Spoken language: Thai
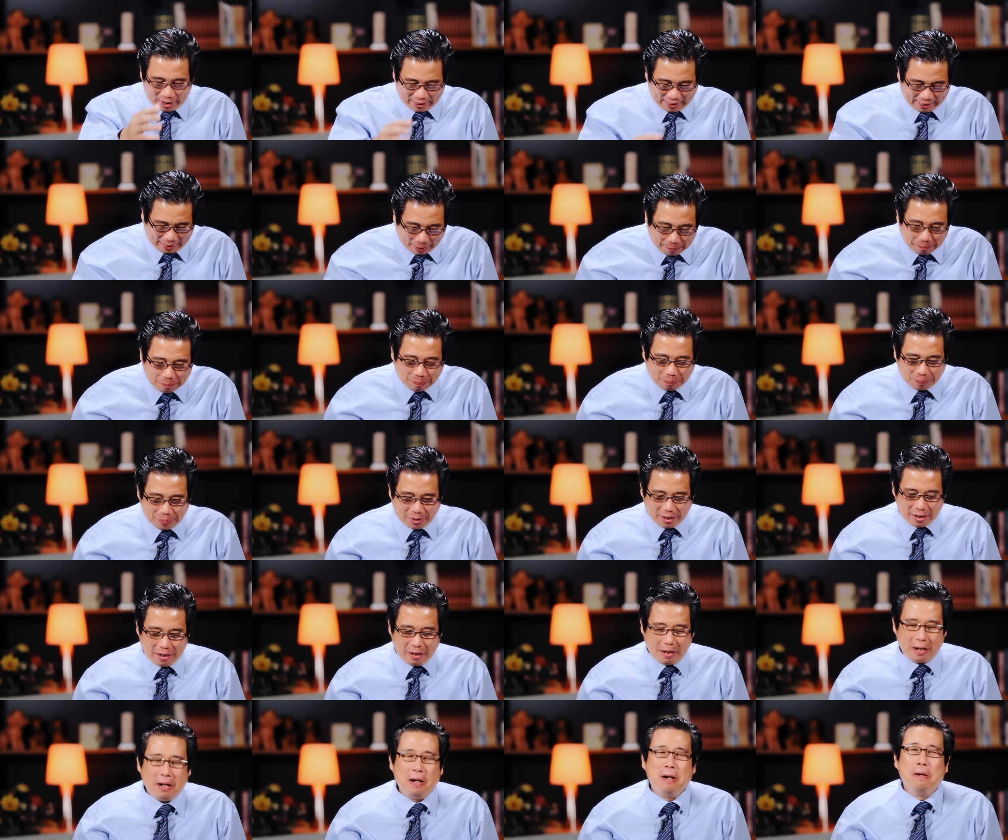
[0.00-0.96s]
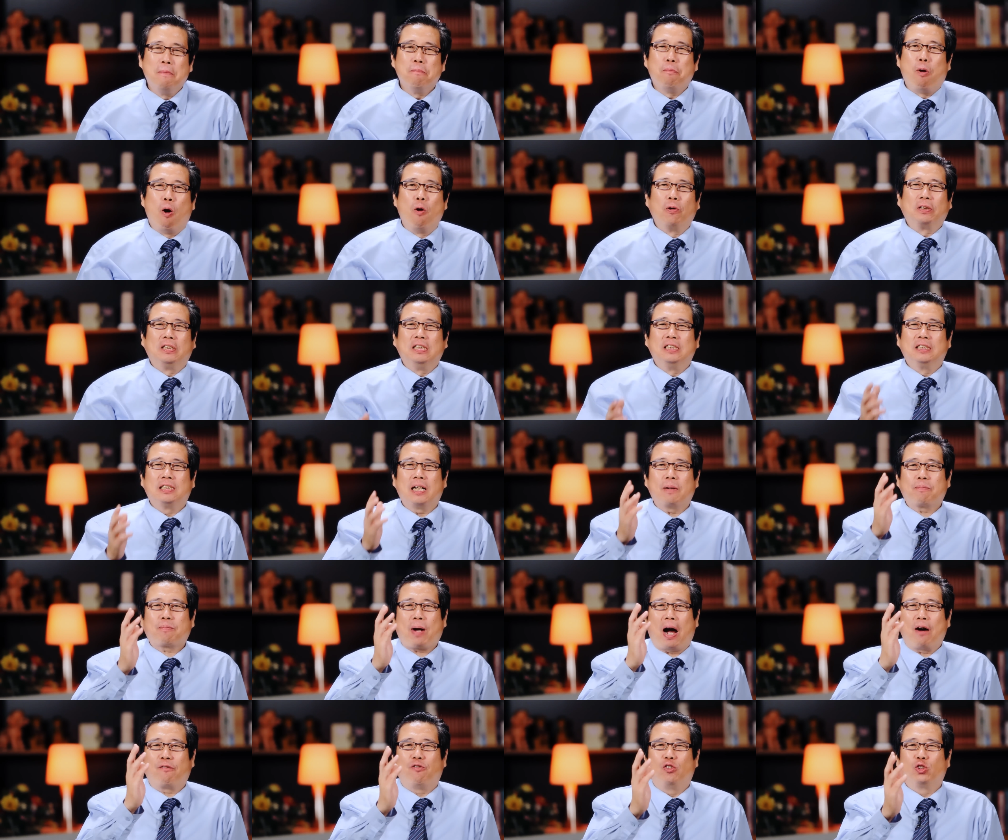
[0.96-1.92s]
ฟังนะครับพงยืน
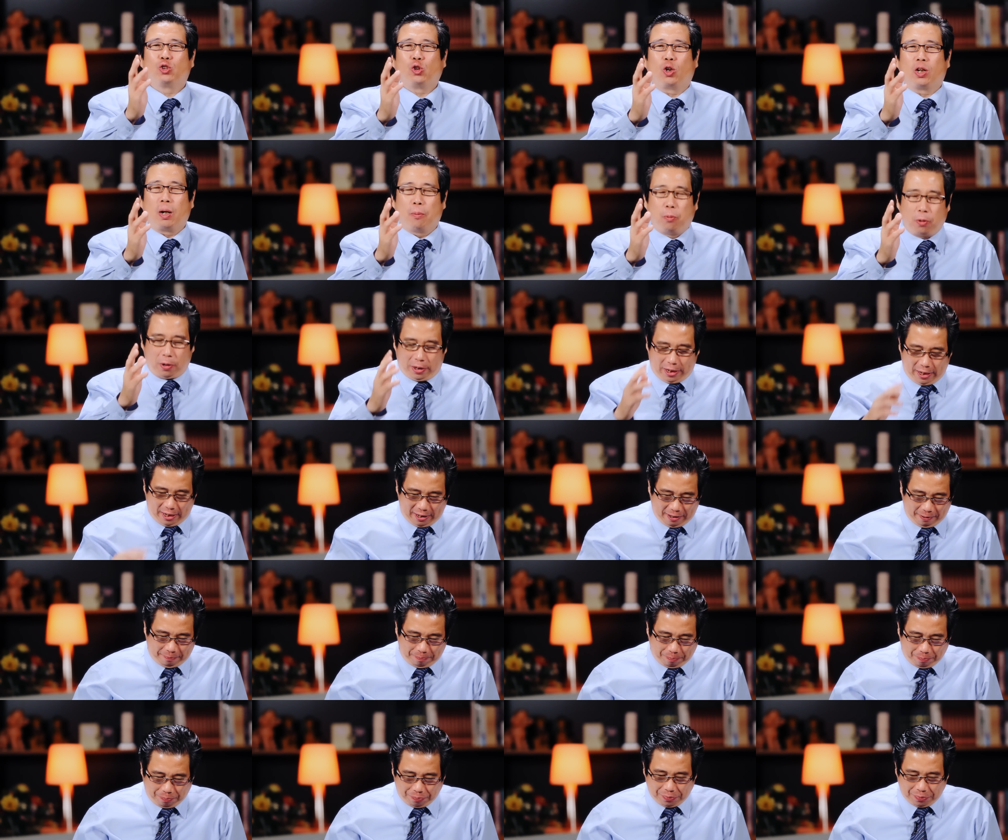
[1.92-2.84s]
ท่ามกลางฝูงชนแล้วพูดอย่างนี้